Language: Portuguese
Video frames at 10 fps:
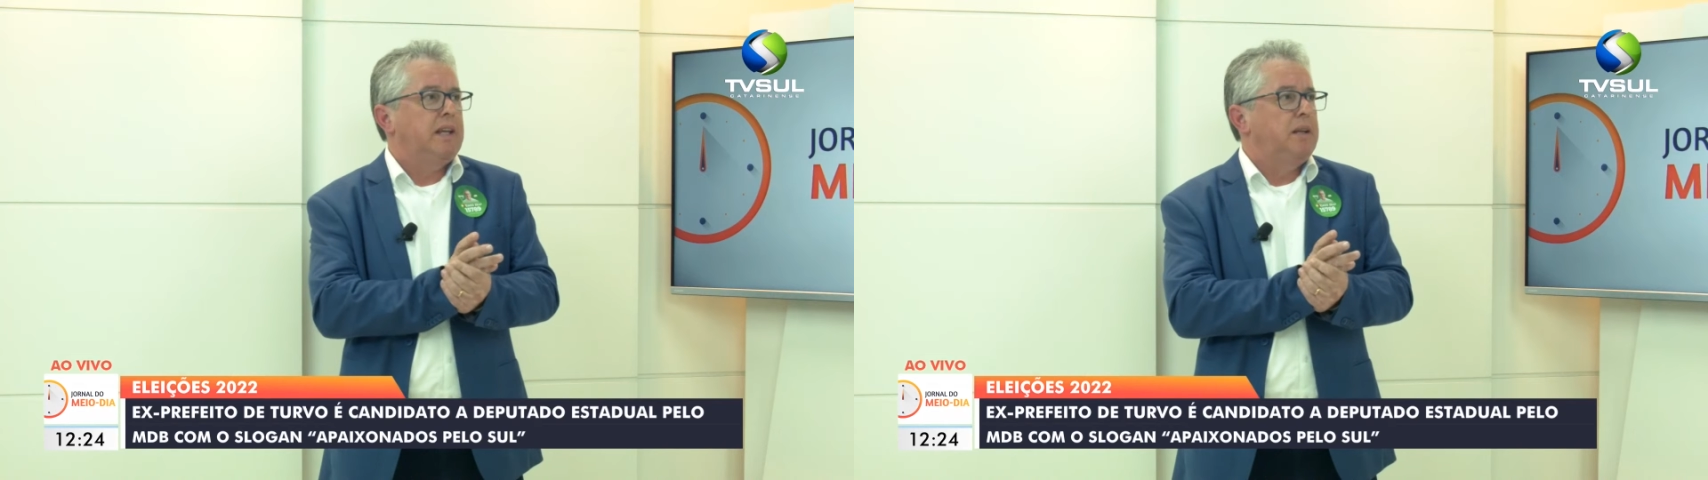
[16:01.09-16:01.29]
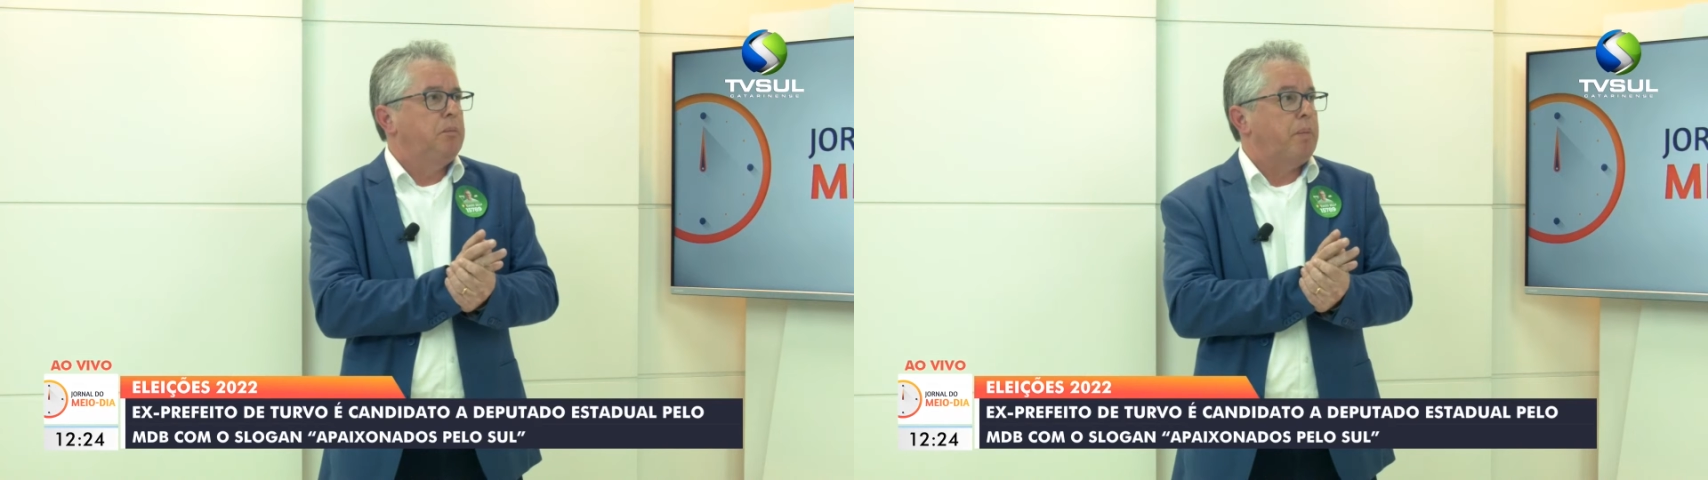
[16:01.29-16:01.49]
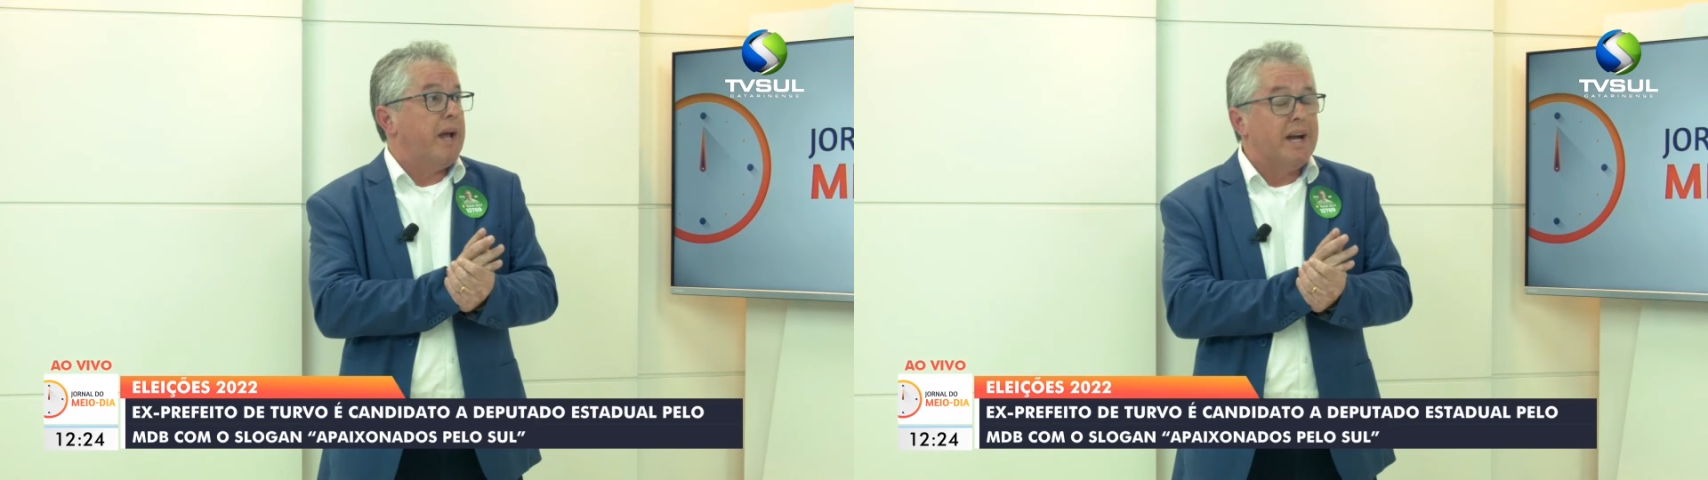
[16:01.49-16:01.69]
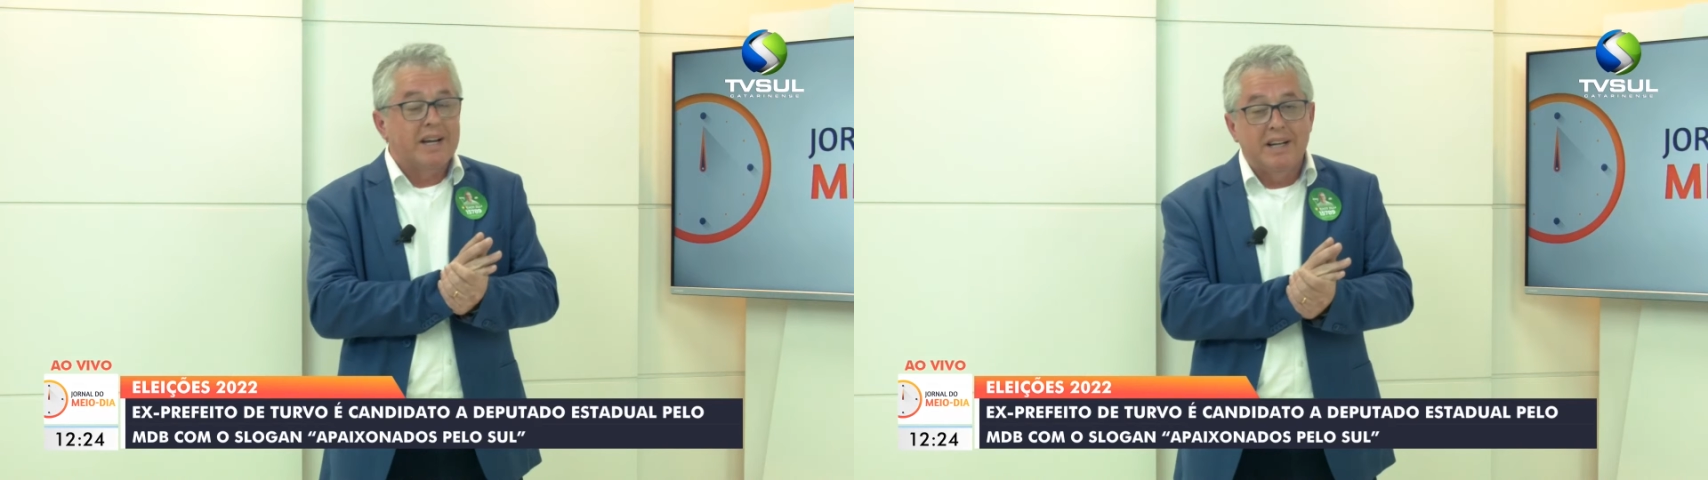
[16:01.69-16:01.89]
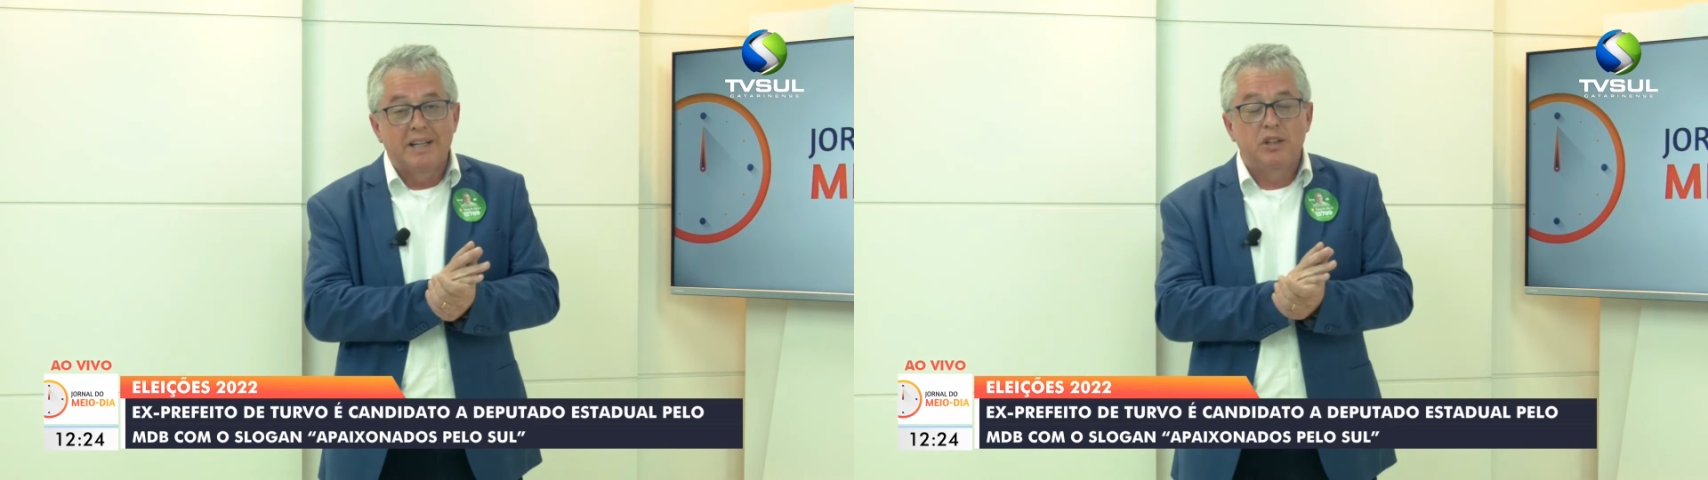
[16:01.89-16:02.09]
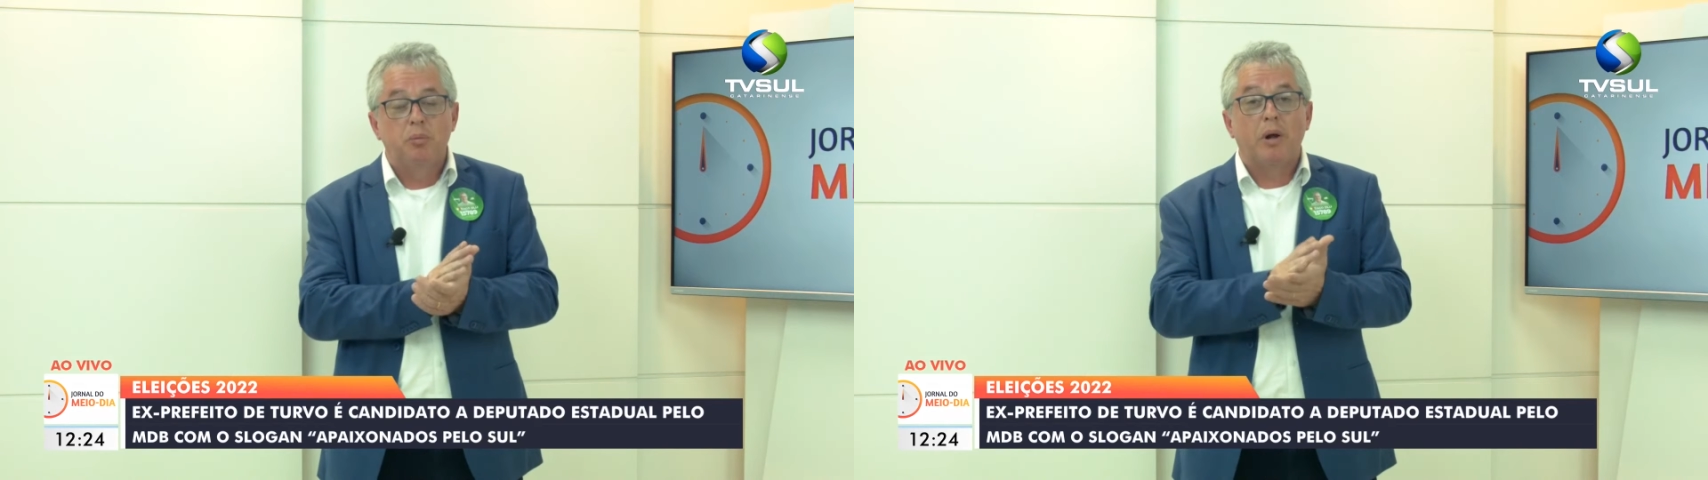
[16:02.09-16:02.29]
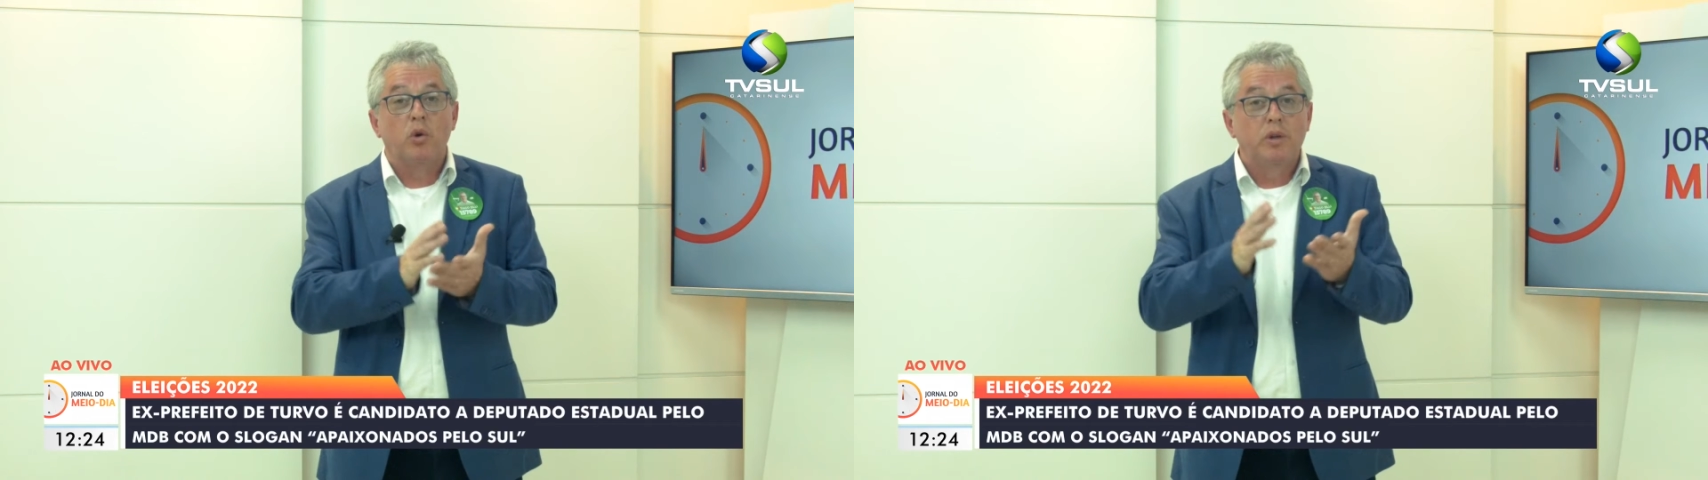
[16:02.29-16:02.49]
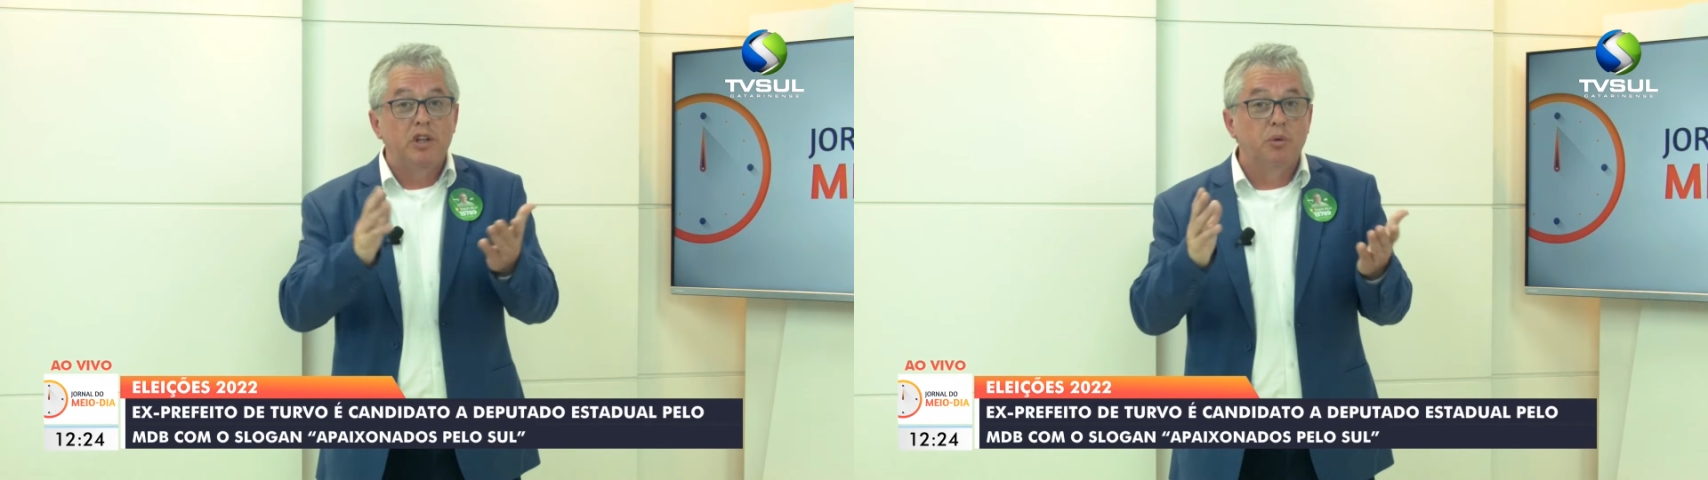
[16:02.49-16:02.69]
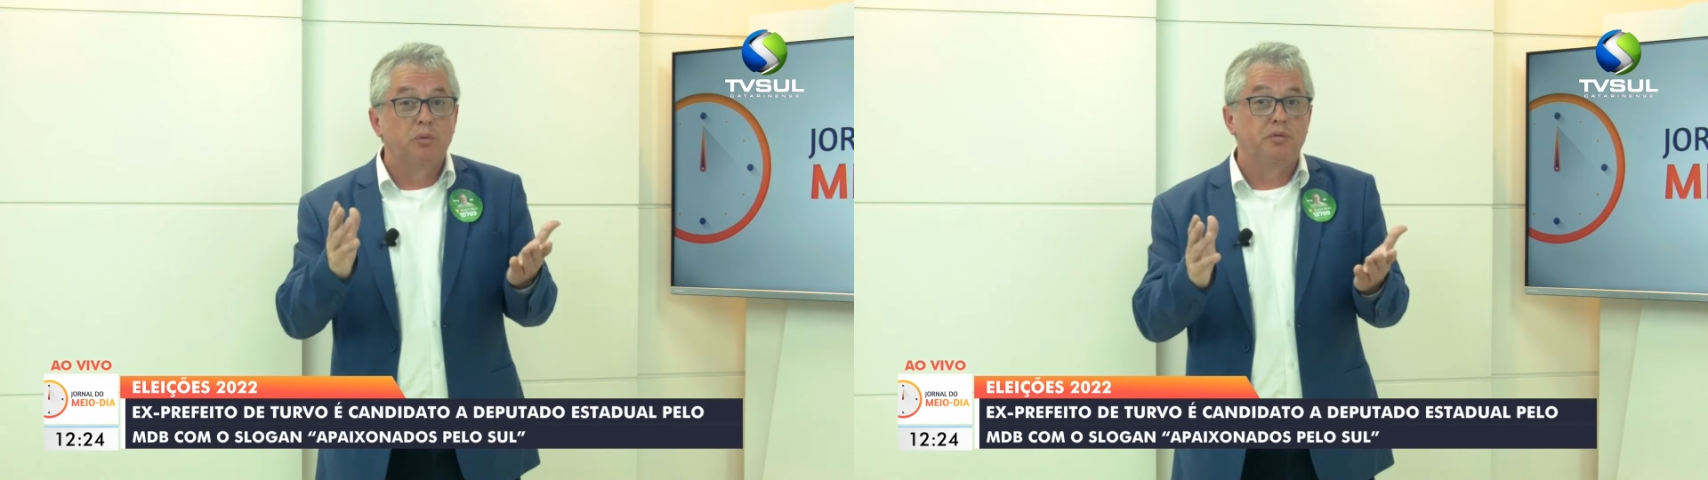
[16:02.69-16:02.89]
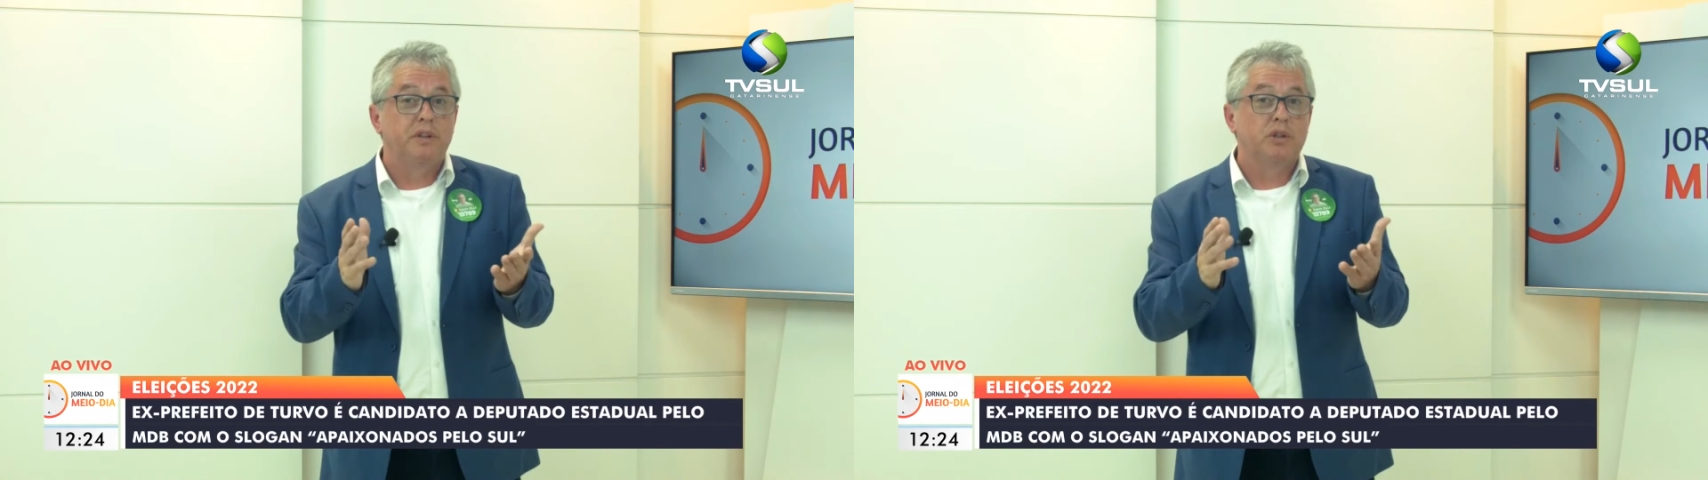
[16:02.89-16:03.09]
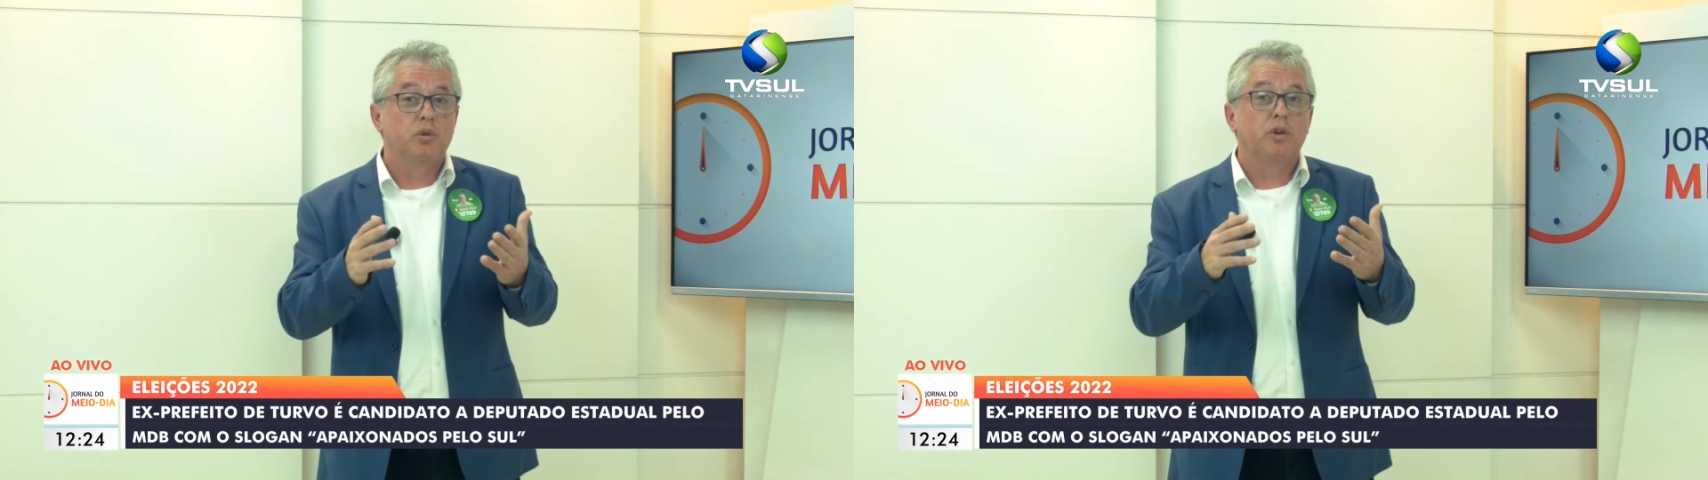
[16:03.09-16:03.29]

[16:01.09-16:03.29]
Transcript: em Praia Grande o balonismo vindo,